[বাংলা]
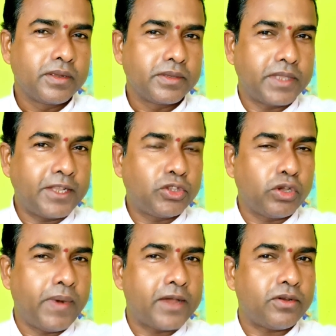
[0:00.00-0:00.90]

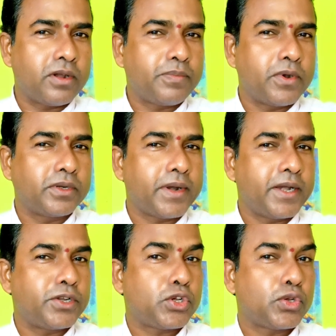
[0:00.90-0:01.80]
দায়িত্বভার অর্পণ করেন
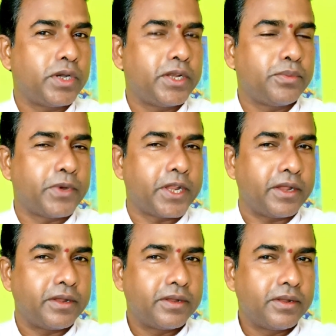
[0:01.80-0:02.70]
শনির উপরে
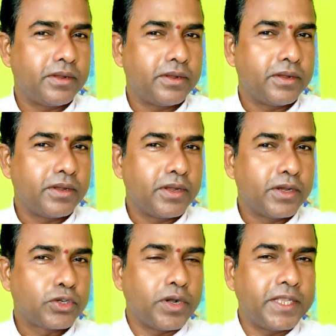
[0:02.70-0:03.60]

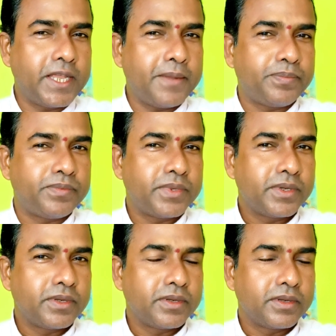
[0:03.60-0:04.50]
শনিদেব
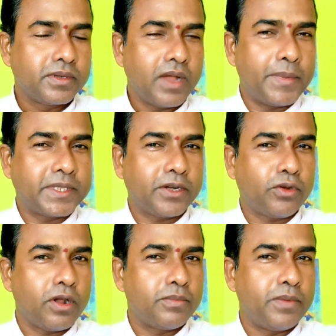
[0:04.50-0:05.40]
আমাদের
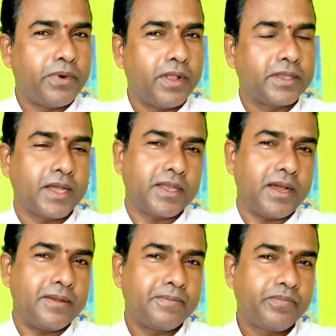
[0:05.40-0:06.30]
কর্মফল দাতা
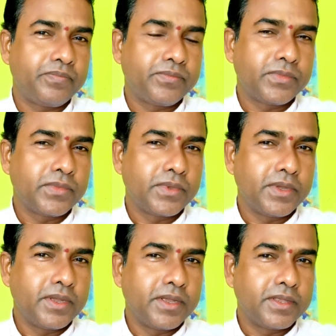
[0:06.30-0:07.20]

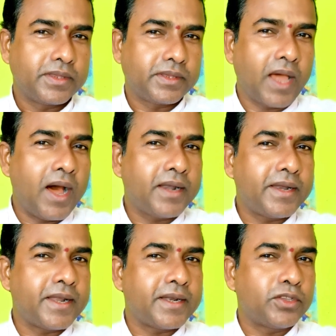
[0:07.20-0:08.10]
তার
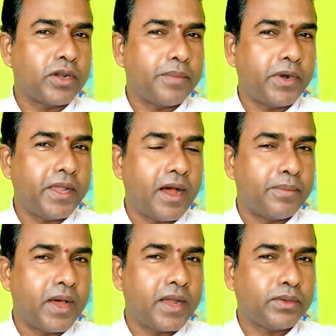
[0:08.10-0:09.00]
রেডারে ধরা পড়ে
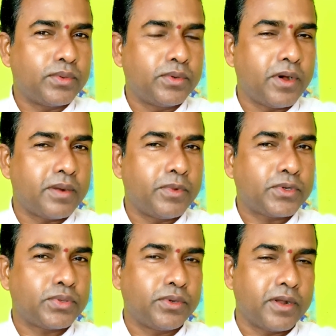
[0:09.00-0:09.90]
আপনার কুকর্ম
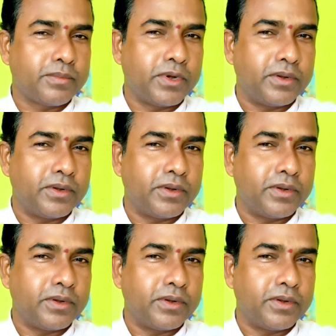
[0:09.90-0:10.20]
সুকর্ম